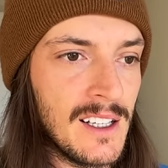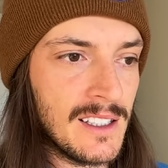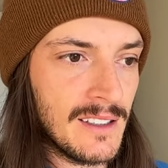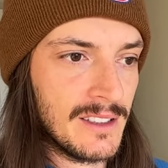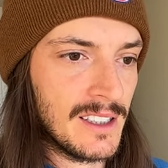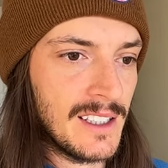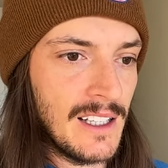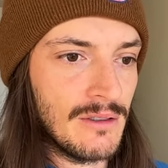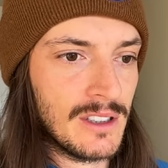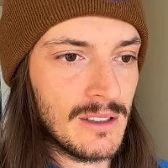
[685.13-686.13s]
Тебе всегда
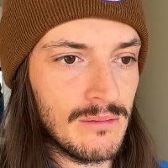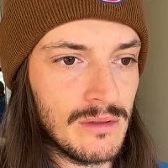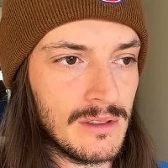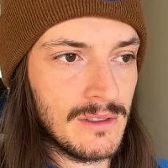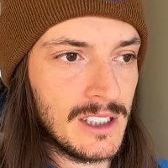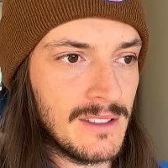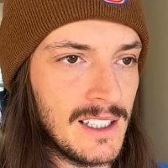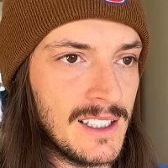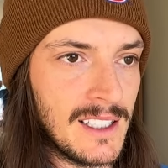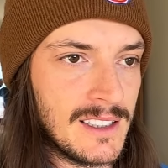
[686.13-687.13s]
нужно будет
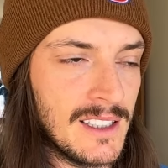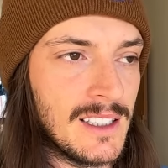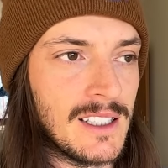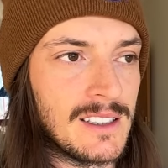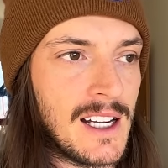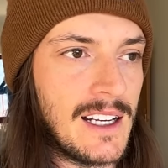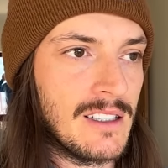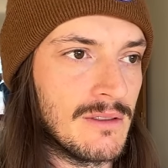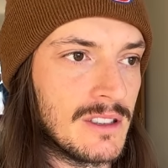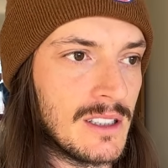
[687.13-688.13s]
вызывать такси, таскать
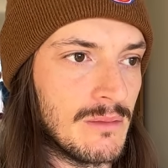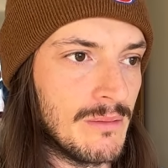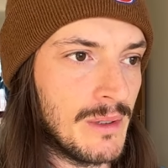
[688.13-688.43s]
его с собой.